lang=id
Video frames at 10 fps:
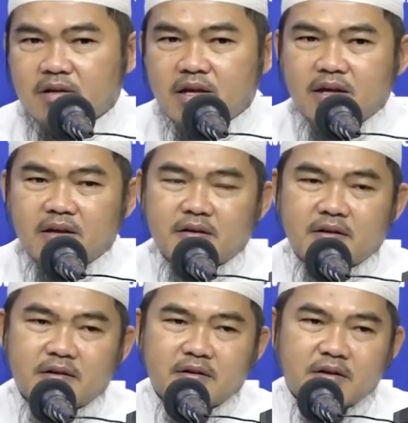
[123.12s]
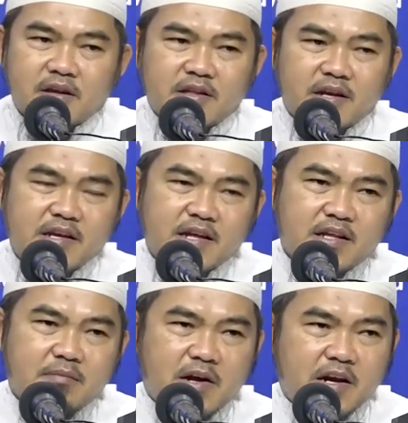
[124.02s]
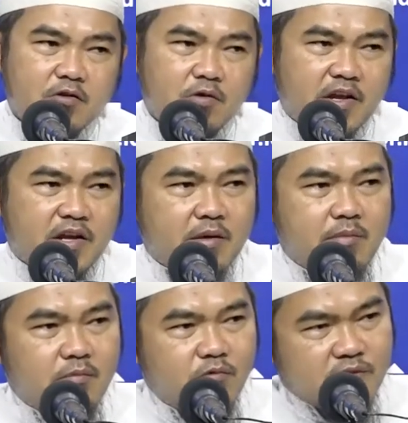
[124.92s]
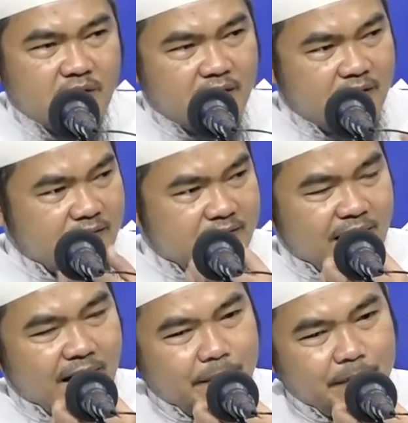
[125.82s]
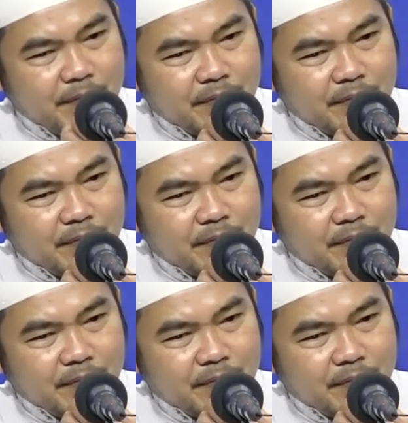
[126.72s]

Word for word: Ya. Kita lihat kemarin doanya Nabi Musa Alaihi Salam